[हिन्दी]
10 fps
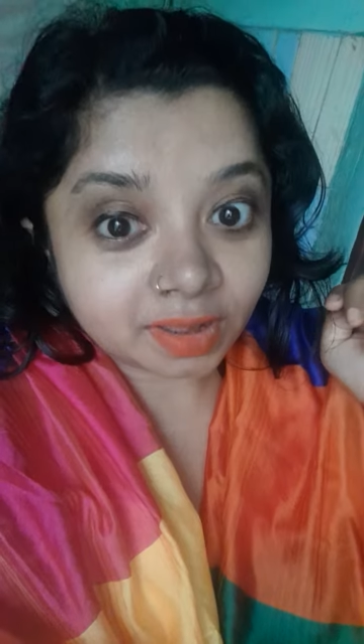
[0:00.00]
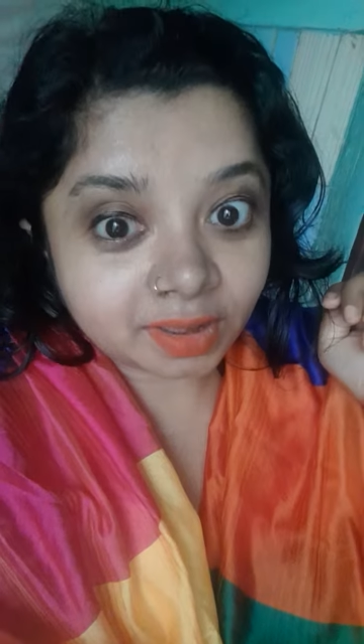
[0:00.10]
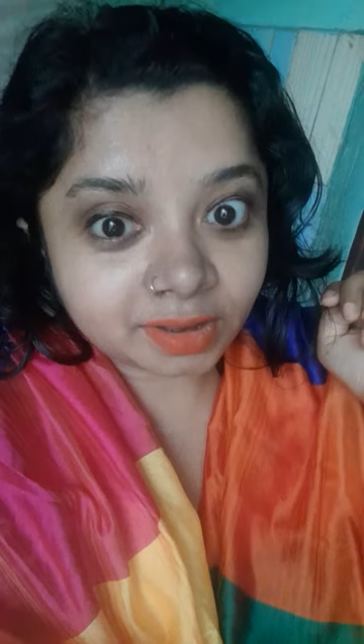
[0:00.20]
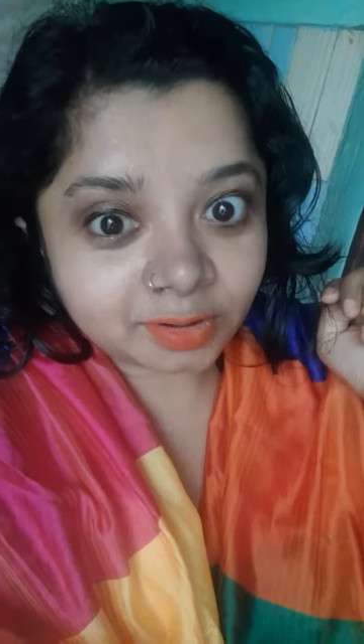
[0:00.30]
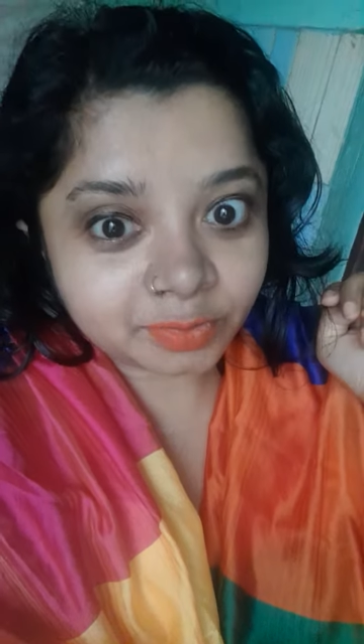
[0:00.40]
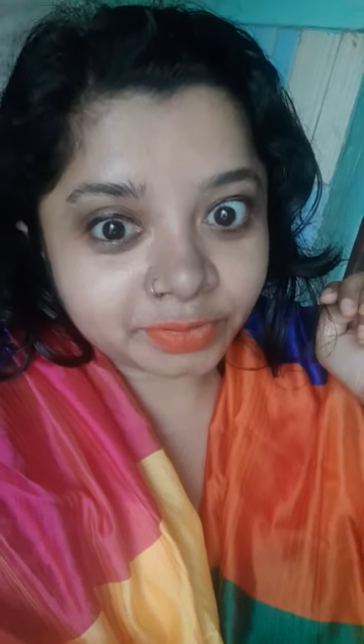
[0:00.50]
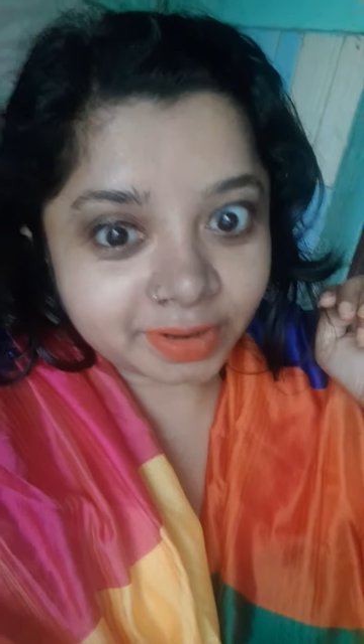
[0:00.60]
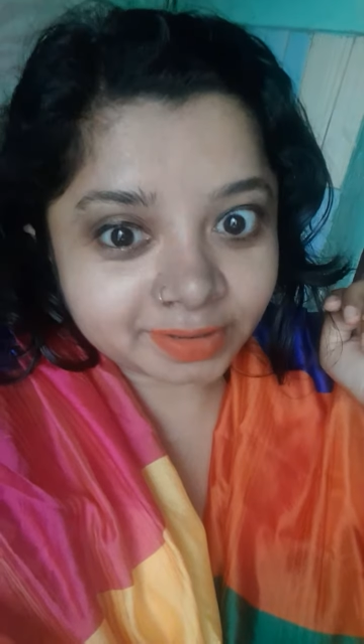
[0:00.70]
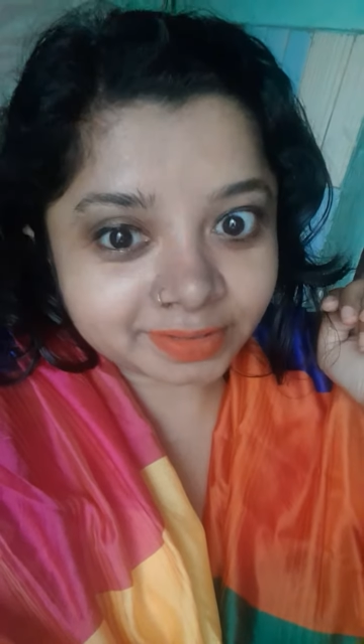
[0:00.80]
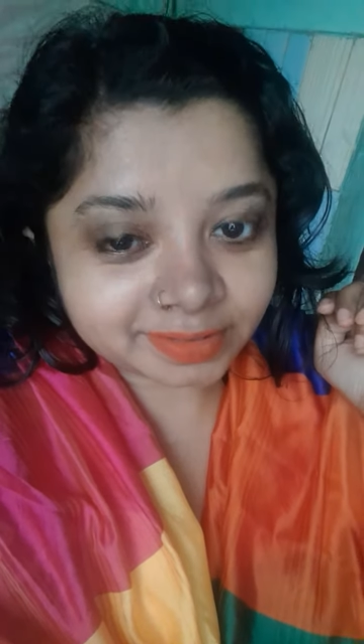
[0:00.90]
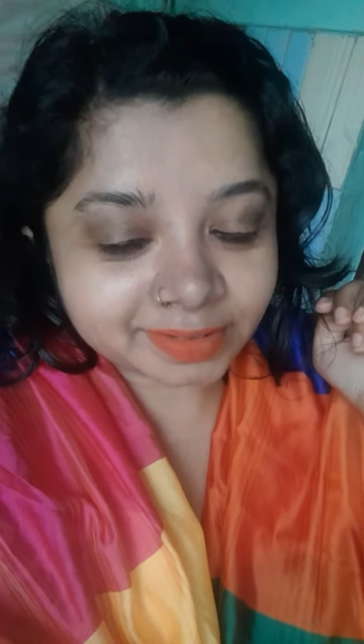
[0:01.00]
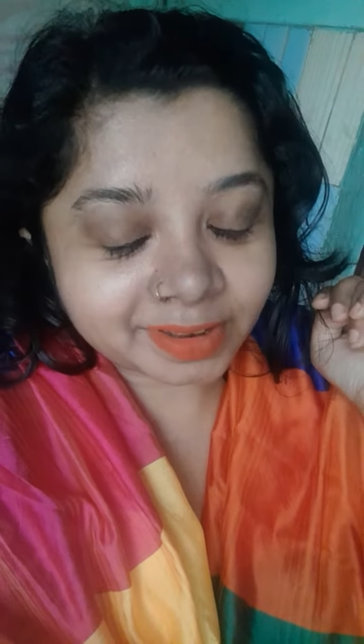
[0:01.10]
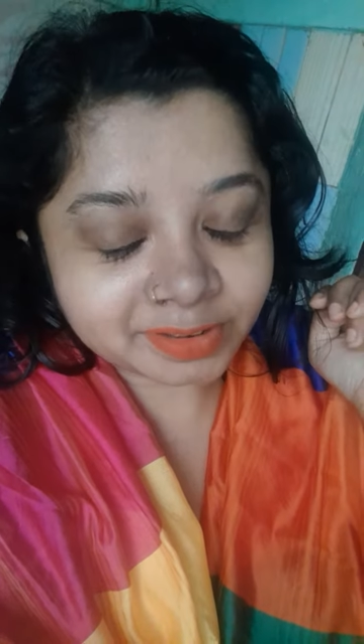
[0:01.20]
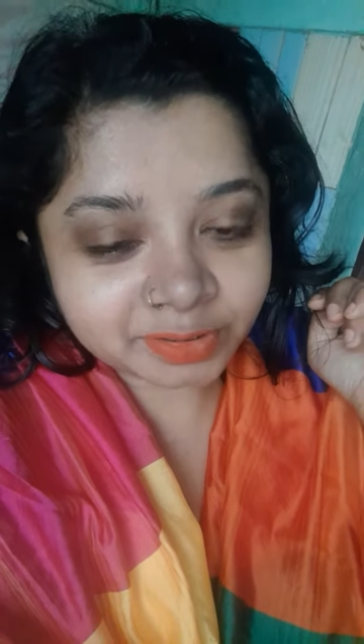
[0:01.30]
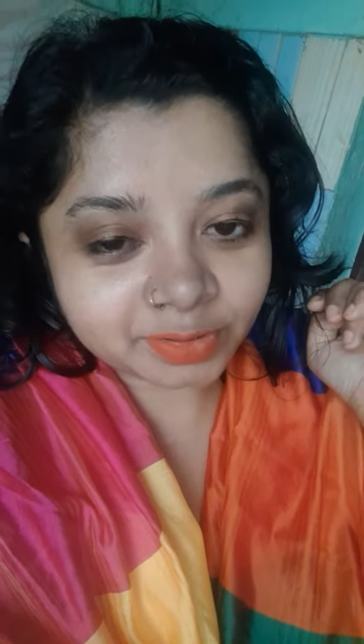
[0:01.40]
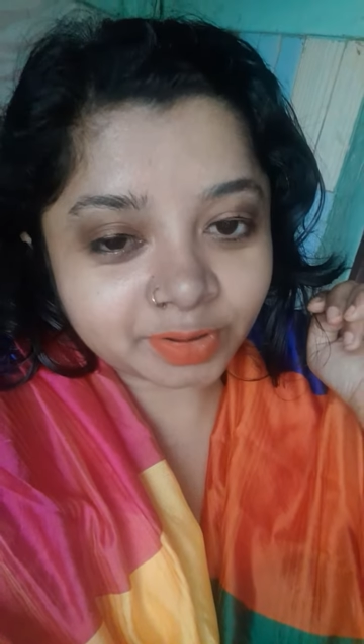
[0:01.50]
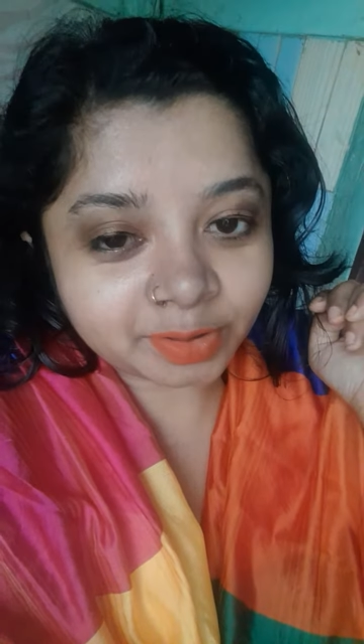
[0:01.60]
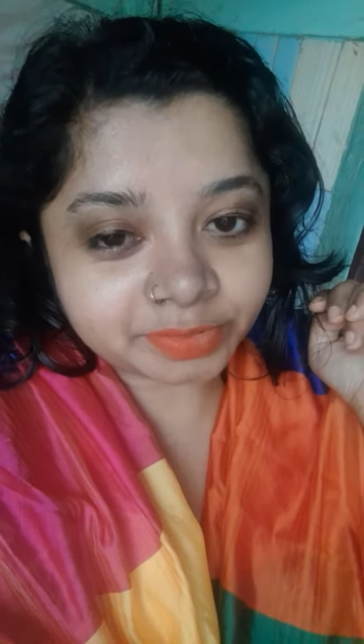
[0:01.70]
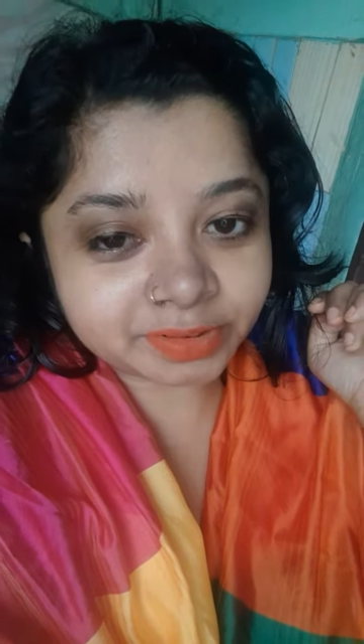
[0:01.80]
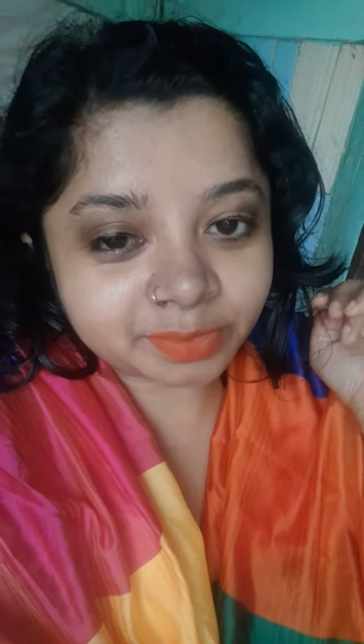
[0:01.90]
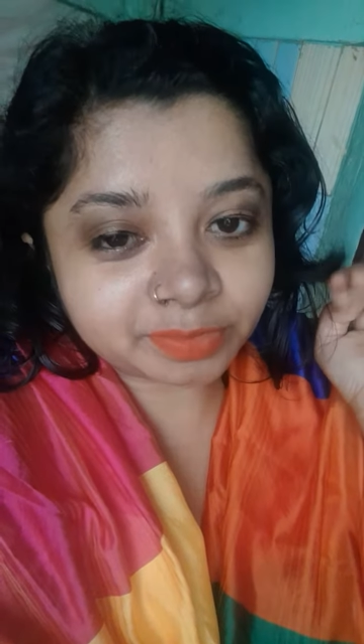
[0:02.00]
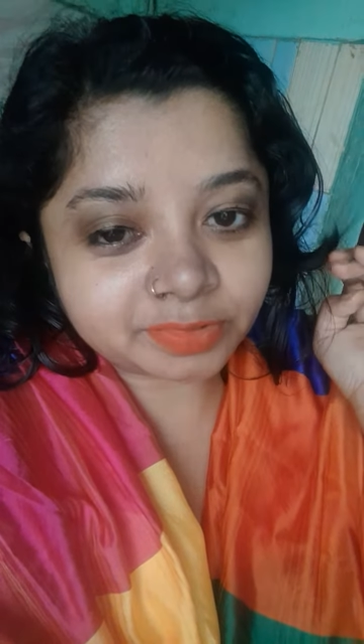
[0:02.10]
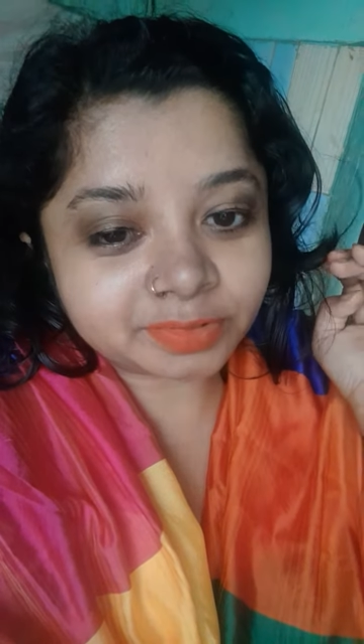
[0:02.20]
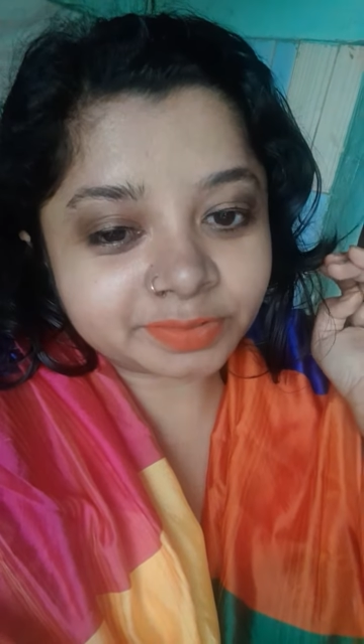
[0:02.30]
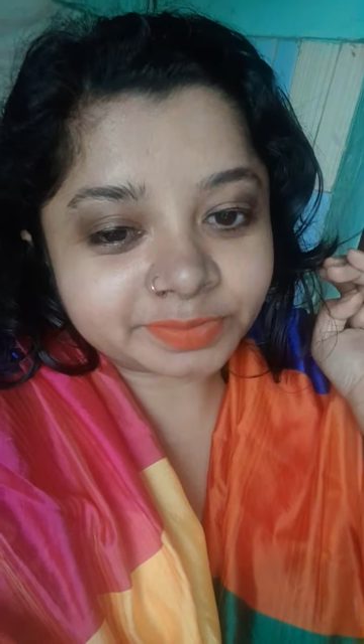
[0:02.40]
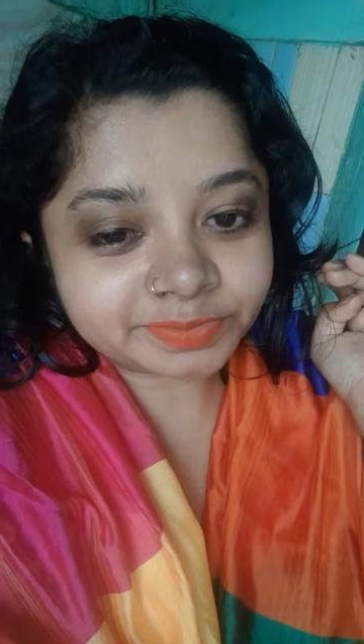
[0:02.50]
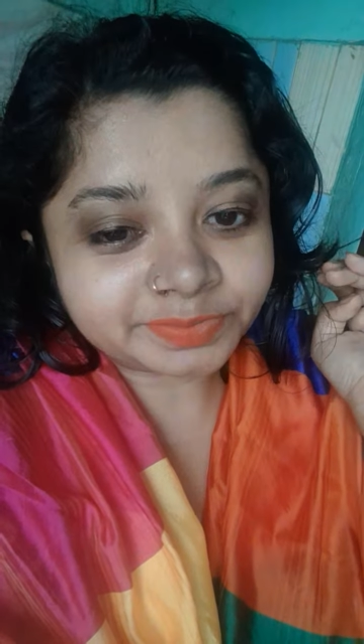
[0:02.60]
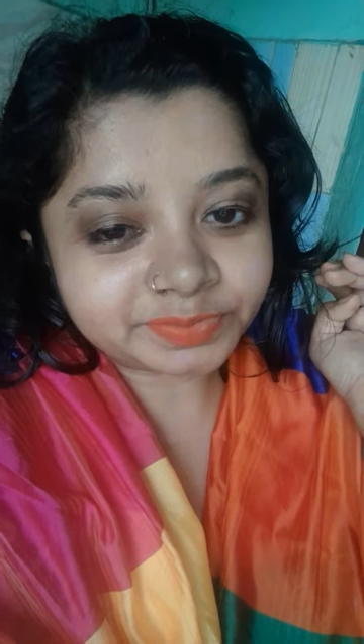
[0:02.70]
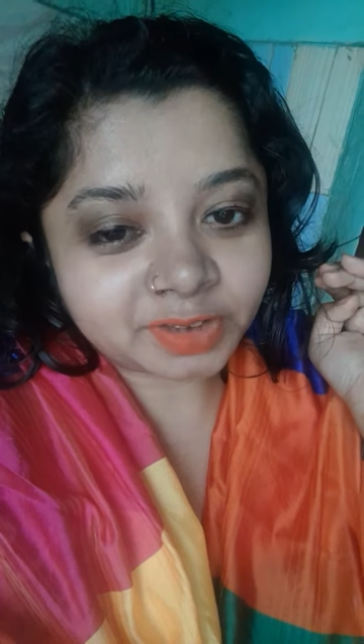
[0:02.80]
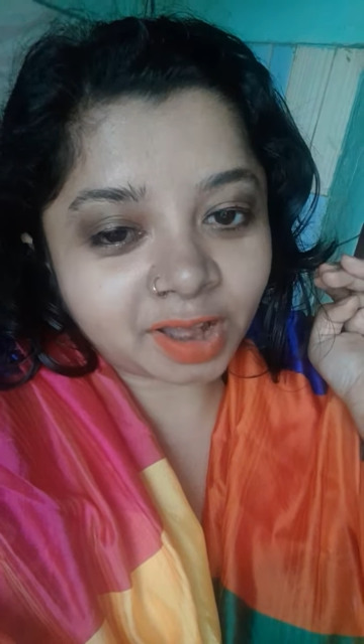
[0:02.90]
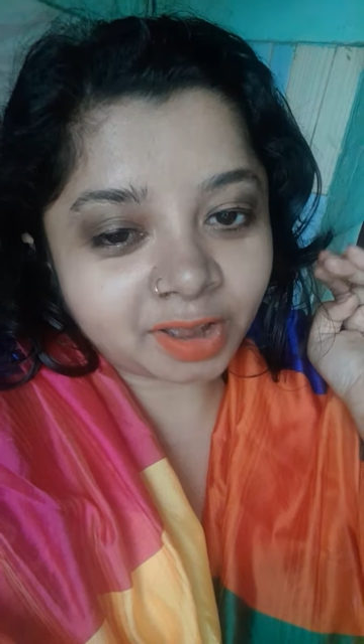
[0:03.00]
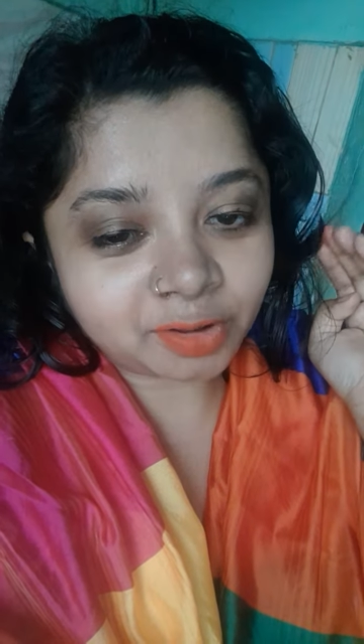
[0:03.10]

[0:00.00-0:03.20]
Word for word: हेलो फ्रेंड्स कैसे हो आप सब लोग आई